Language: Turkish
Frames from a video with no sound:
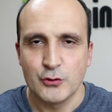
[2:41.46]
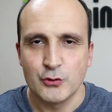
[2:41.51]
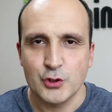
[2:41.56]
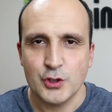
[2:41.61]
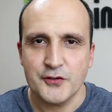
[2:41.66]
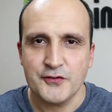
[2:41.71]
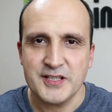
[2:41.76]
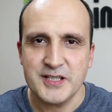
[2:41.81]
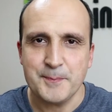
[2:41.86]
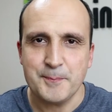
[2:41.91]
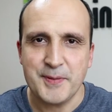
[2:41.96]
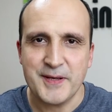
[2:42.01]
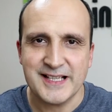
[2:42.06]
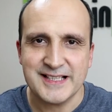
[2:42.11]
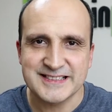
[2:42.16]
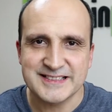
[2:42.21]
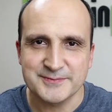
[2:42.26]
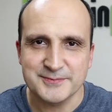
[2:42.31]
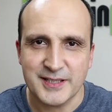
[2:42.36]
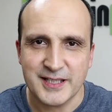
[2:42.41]
Huawei P
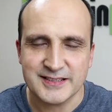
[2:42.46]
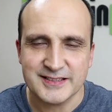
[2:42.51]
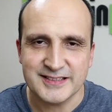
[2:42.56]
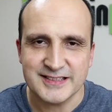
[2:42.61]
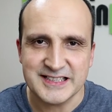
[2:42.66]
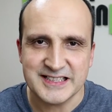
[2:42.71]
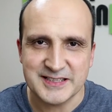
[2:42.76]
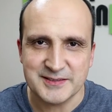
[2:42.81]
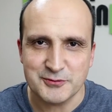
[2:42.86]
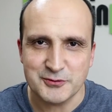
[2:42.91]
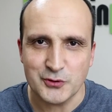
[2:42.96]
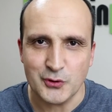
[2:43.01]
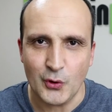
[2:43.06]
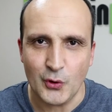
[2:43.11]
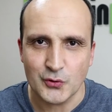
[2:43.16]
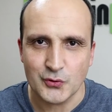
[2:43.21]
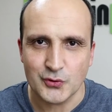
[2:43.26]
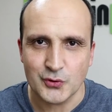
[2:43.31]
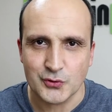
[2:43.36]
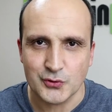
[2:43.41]
Smart
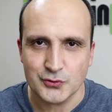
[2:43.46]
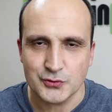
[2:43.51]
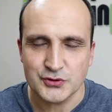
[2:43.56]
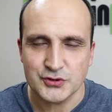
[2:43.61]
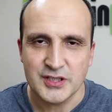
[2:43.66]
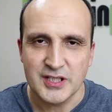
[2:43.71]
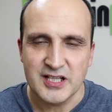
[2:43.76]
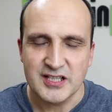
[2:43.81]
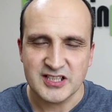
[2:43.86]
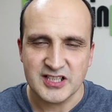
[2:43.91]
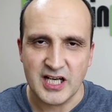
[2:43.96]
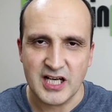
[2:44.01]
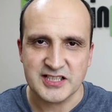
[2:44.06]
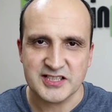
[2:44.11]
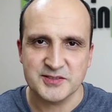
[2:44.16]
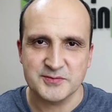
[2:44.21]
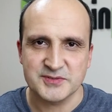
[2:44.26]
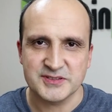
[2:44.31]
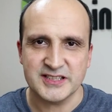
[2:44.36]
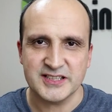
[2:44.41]
2019
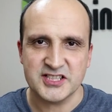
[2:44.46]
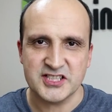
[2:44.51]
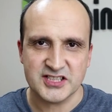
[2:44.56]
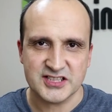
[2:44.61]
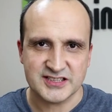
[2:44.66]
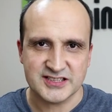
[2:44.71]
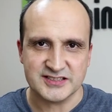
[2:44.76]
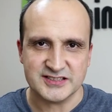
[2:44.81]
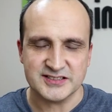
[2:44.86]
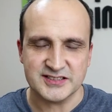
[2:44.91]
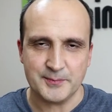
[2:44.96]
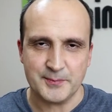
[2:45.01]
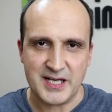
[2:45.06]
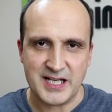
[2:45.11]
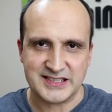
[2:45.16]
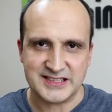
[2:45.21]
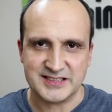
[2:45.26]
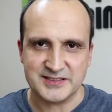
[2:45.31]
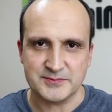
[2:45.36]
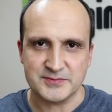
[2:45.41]
karşımıza çıktığında
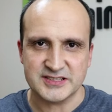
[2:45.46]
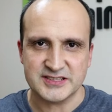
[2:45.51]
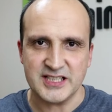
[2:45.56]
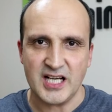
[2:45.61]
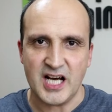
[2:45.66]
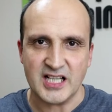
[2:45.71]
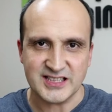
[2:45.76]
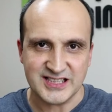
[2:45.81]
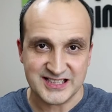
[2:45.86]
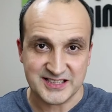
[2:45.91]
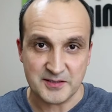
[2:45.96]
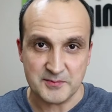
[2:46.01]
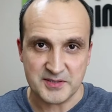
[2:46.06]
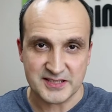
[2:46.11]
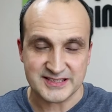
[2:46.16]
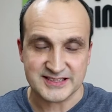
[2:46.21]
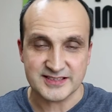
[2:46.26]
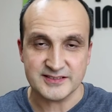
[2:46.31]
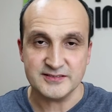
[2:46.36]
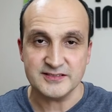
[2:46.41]
baktığımızda ana
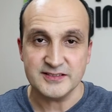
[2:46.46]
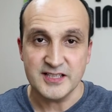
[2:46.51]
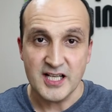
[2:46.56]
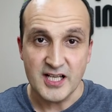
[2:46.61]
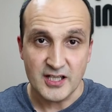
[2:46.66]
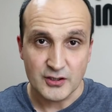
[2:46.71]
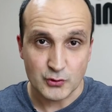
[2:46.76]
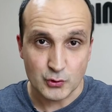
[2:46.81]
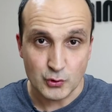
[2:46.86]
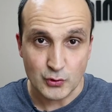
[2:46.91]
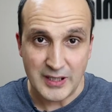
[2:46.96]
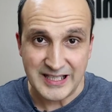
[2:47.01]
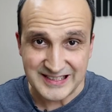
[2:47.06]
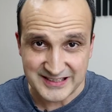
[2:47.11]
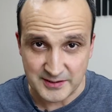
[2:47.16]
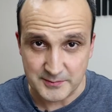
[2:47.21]
kamerasının dual